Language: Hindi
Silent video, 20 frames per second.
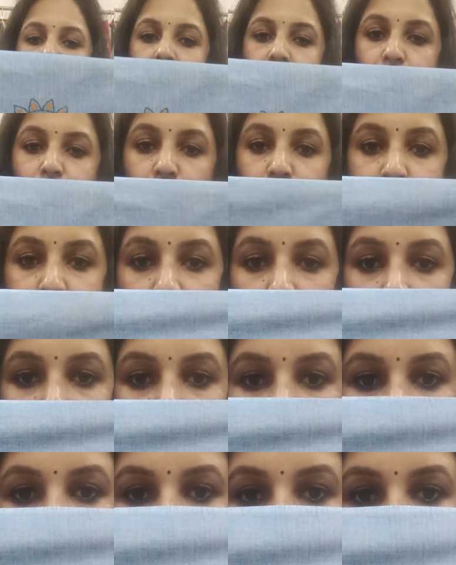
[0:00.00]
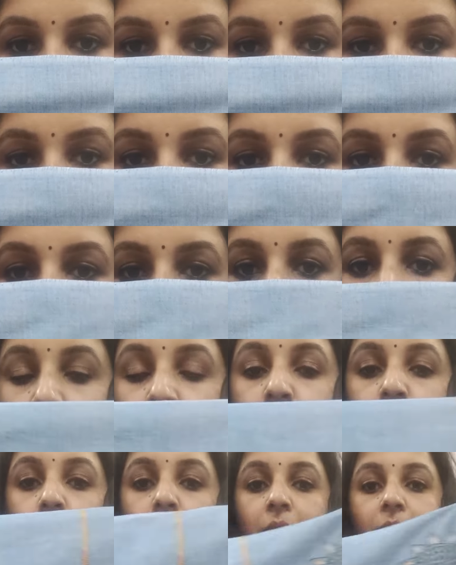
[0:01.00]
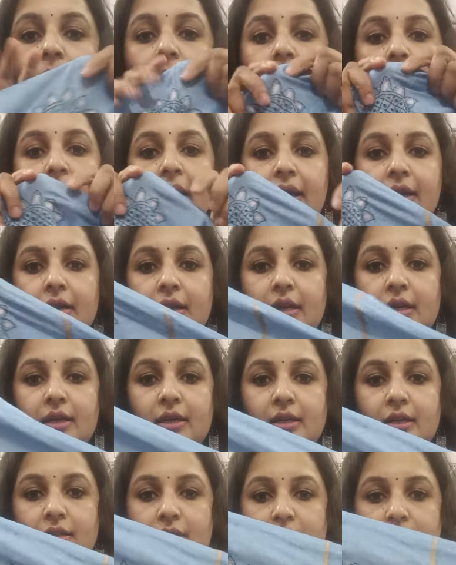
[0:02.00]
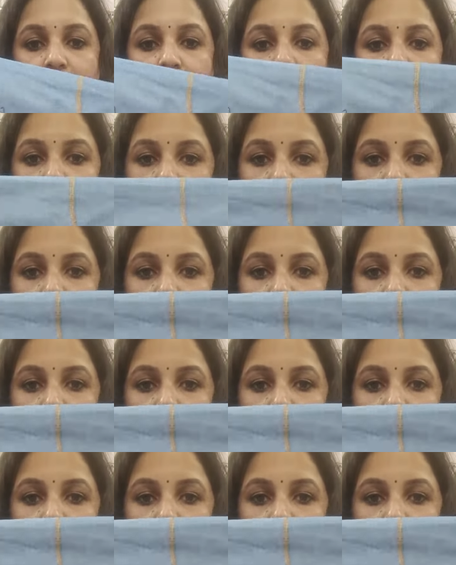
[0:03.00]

सारी जो फ्लावर दिख रहे हैं ना कोई भी पेंट नहीं है सारी